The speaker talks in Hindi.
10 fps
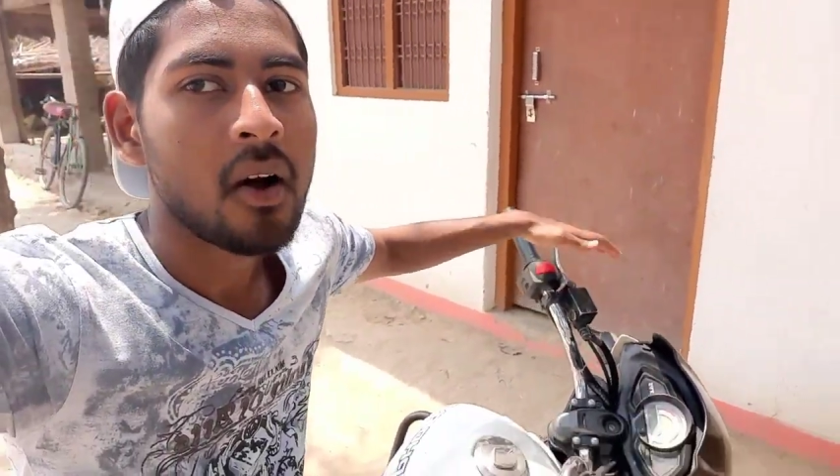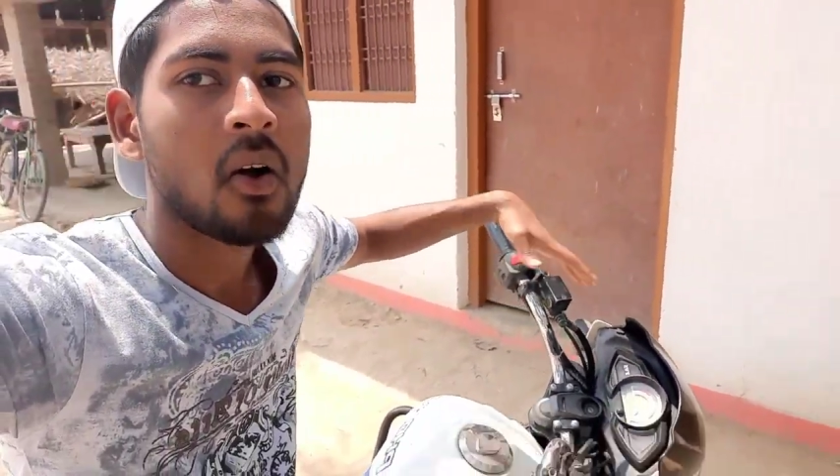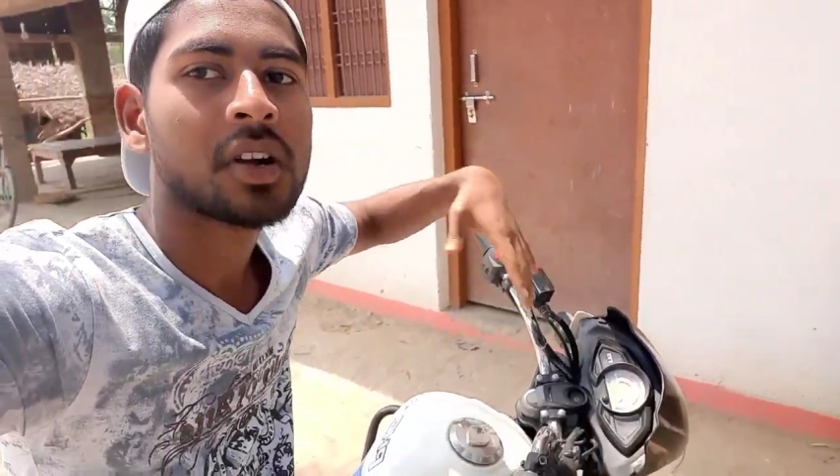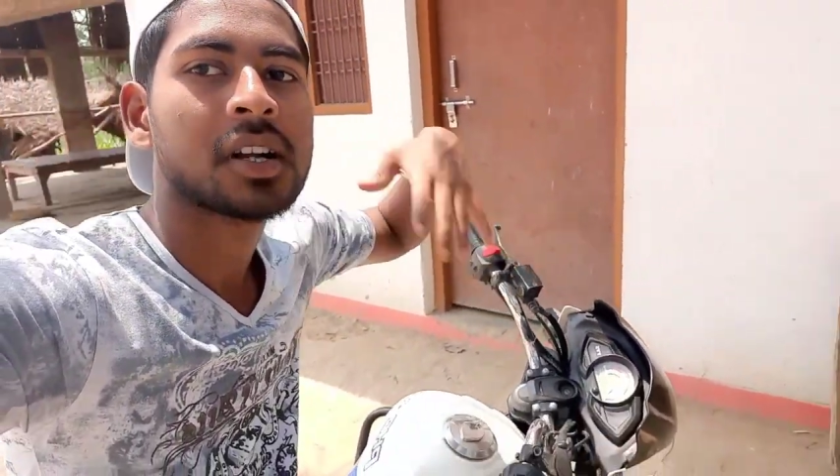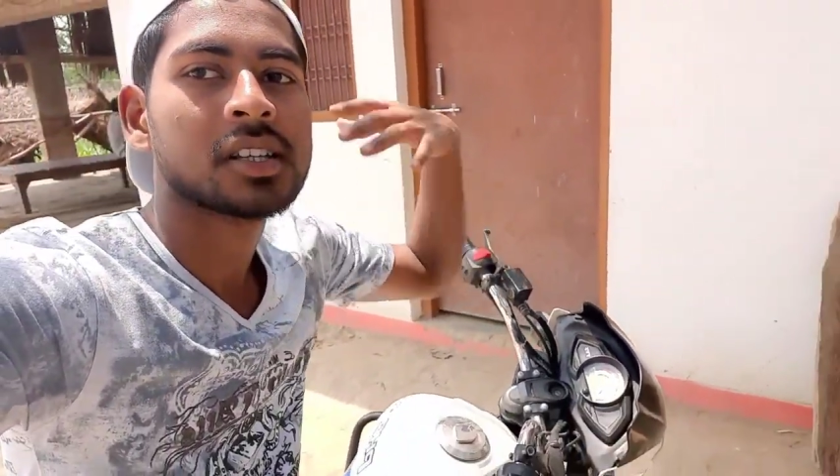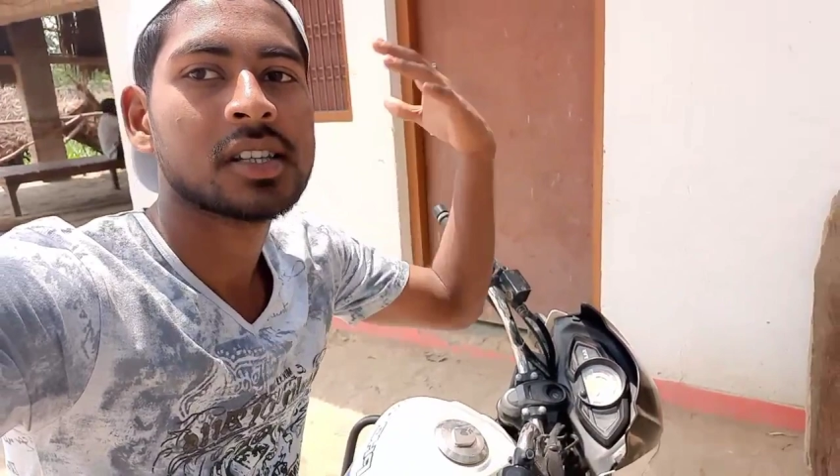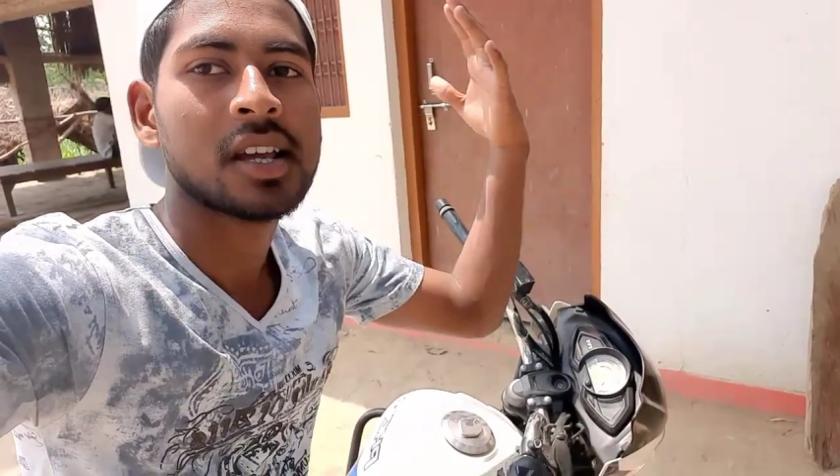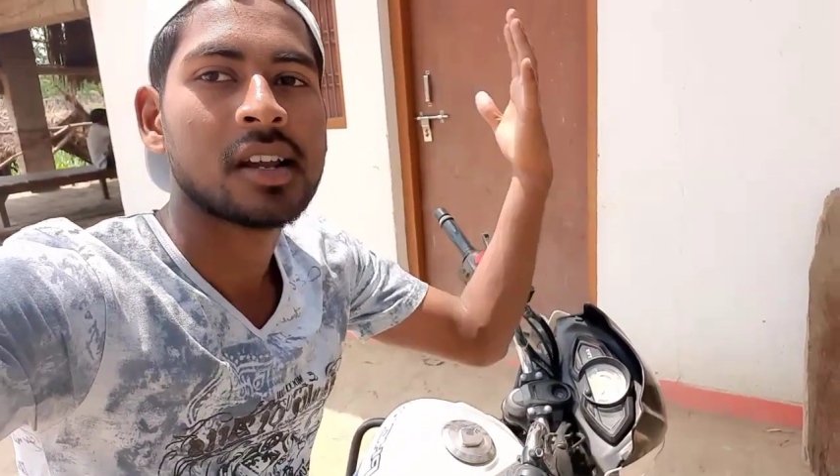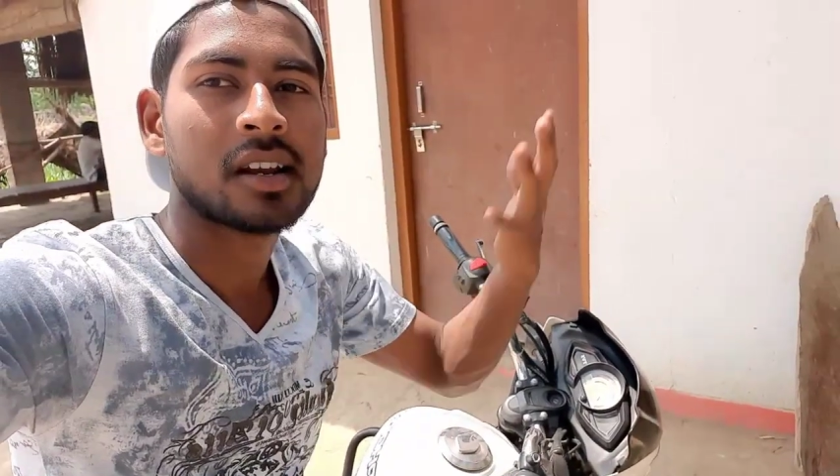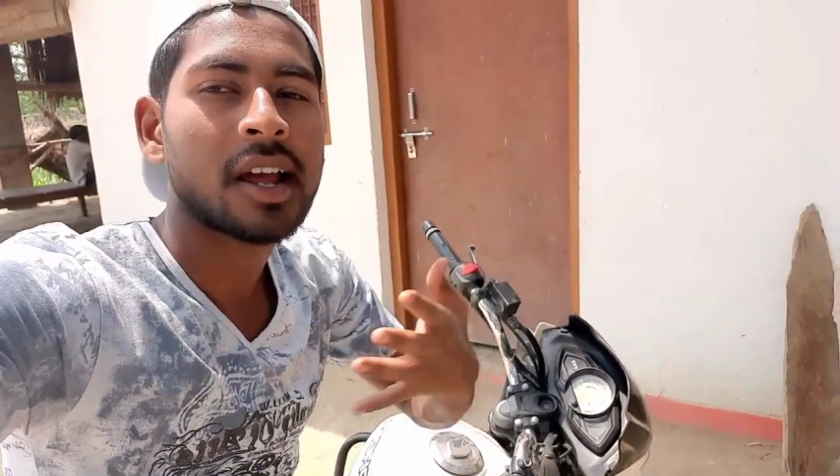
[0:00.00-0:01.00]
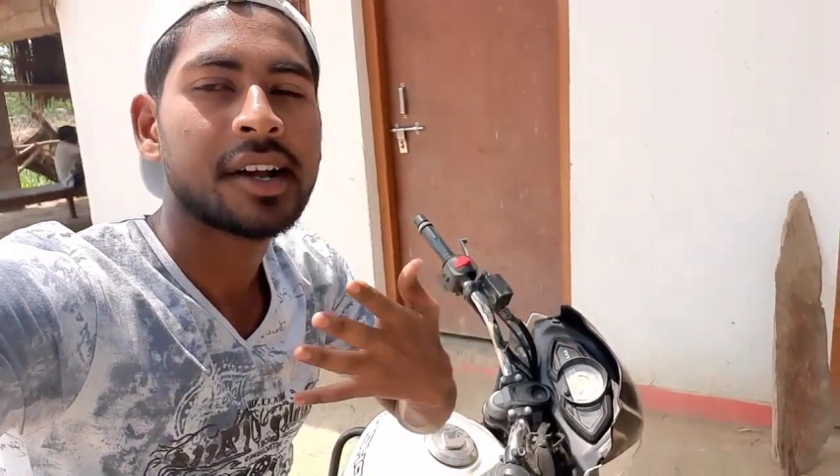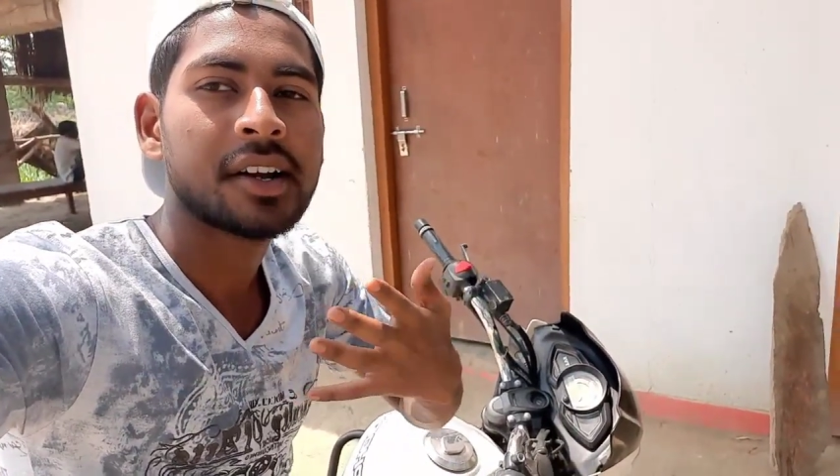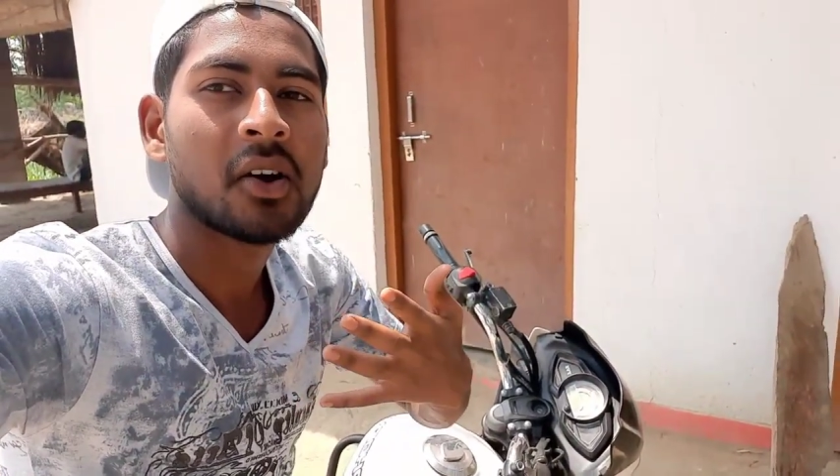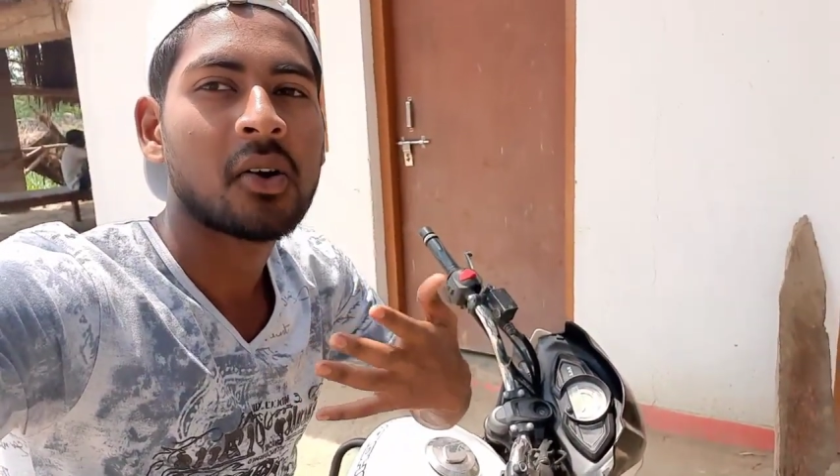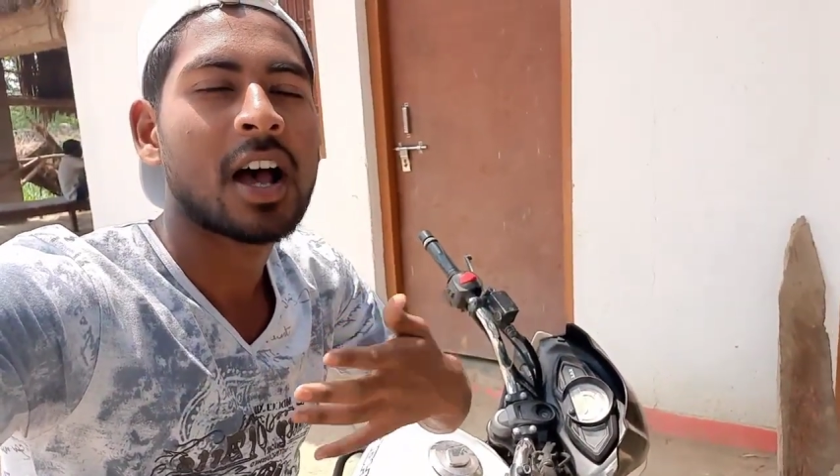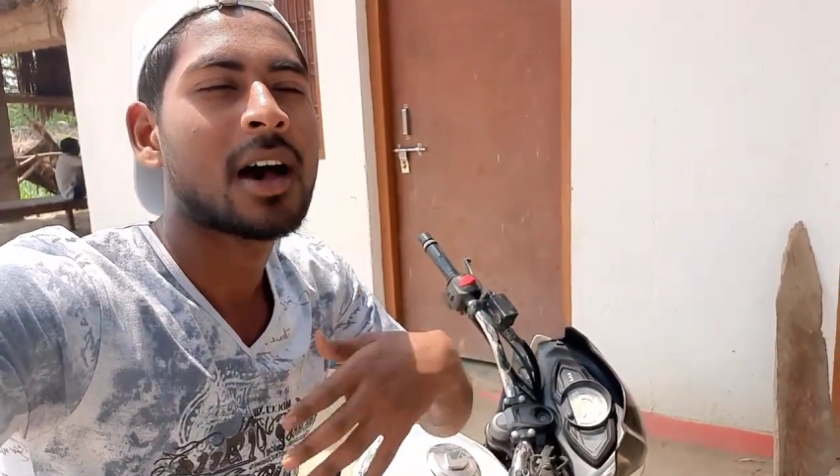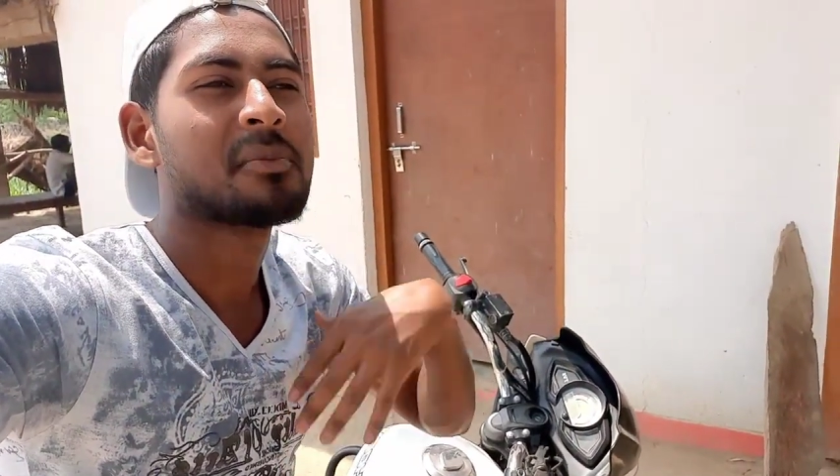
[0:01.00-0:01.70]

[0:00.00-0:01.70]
और करते हैं राइड और